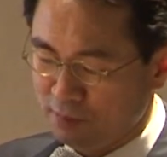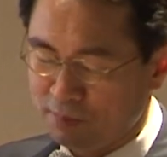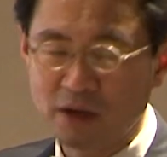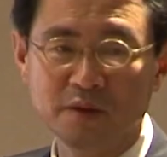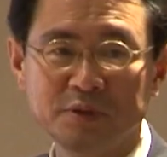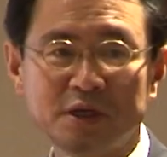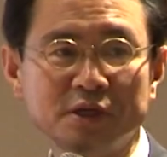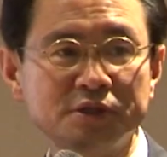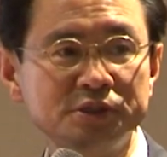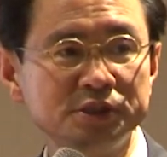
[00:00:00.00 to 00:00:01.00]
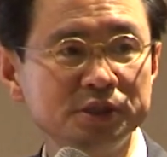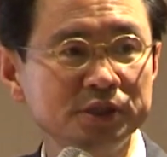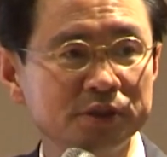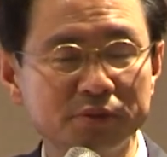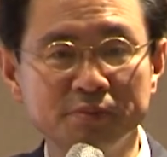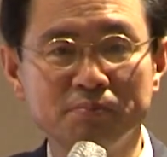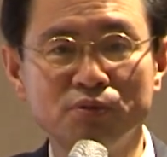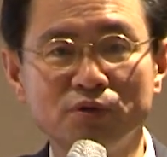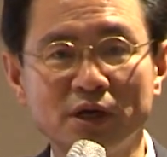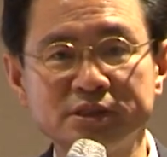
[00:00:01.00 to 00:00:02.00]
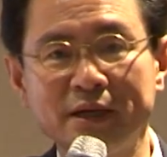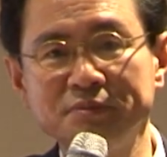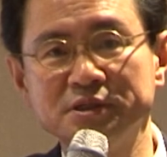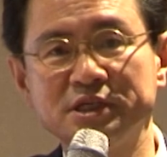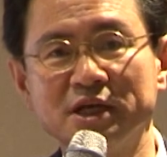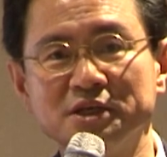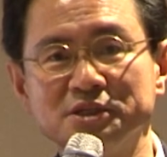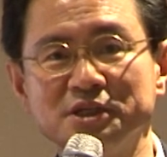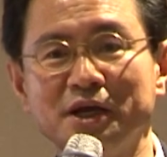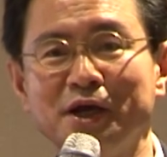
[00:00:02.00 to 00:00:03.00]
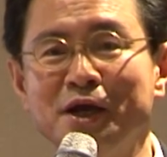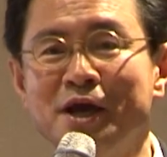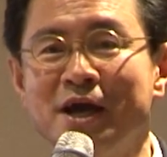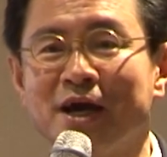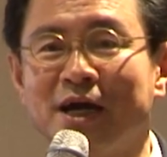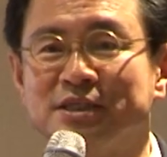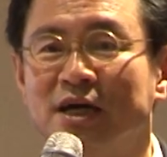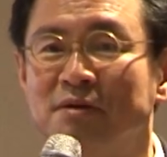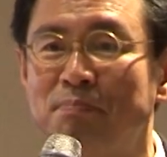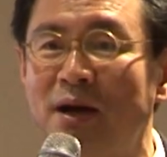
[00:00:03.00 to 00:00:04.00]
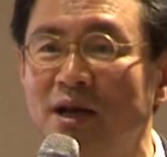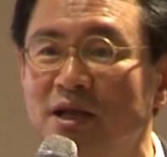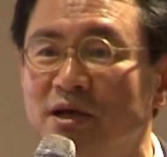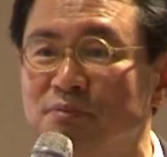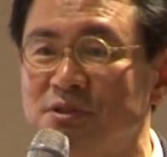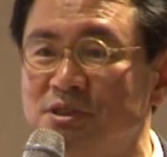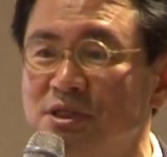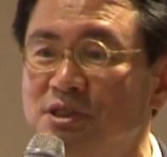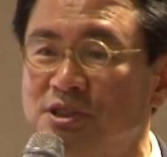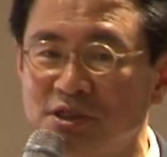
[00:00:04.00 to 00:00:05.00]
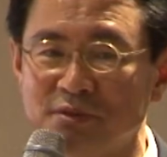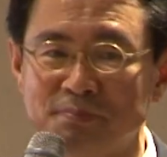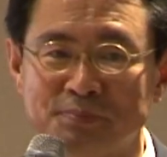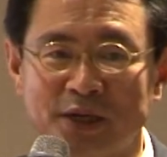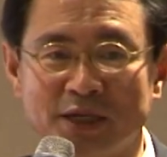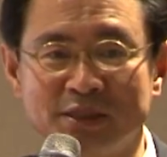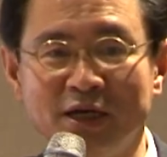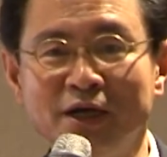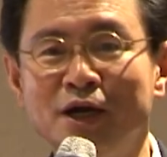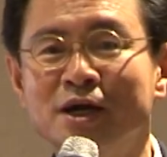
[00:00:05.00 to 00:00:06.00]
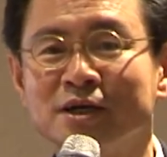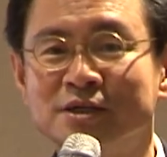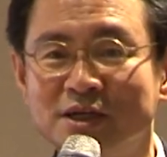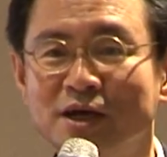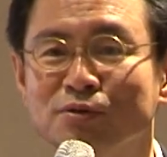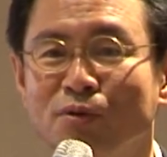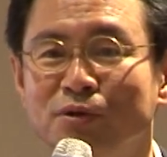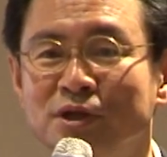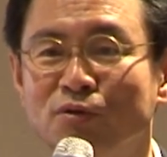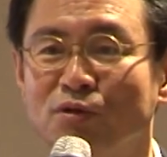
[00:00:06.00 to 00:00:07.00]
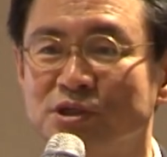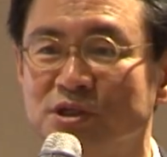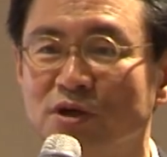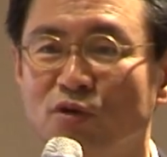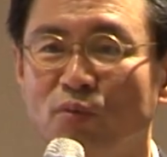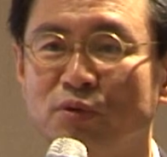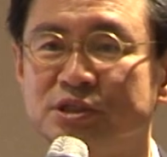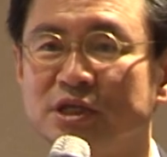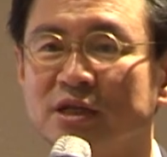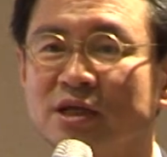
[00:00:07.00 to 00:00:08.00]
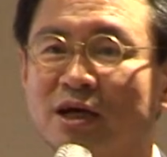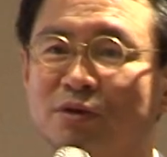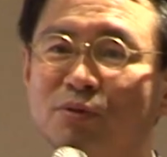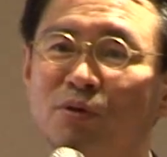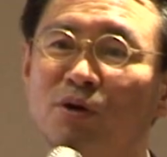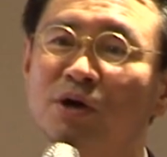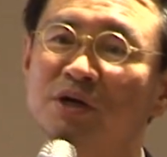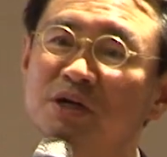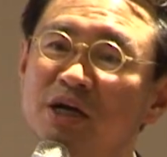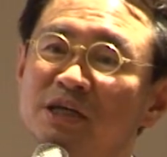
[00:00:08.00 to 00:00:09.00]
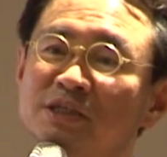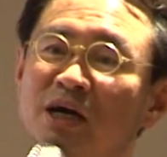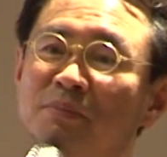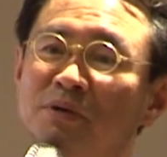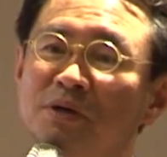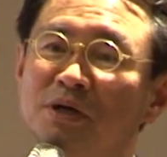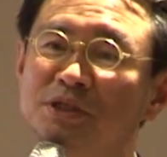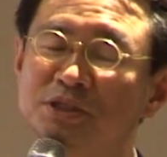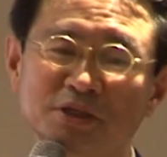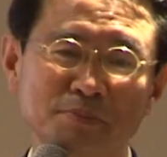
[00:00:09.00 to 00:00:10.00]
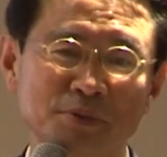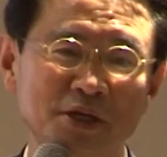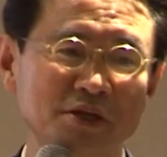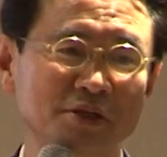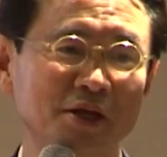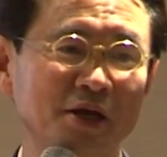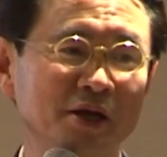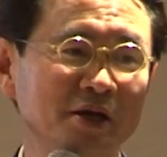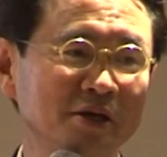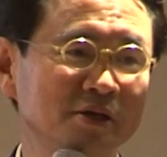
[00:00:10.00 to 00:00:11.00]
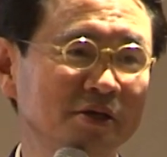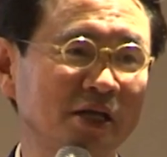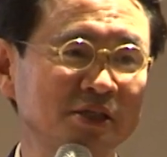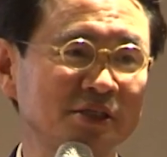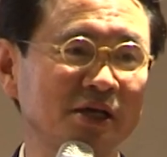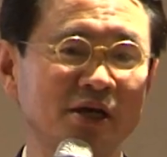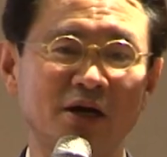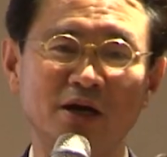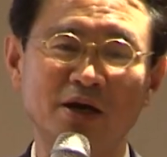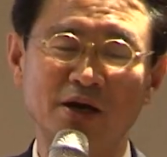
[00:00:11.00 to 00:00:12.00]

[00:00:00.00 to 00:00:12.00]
방금 얘기했듯이 불과 3년, 4년 전에 가장 빨리 없어질 직업, 가장 그래도 인공지능 로봇이 나타나도 끝까지 남을 직업 그랬는데 그 다섯 개가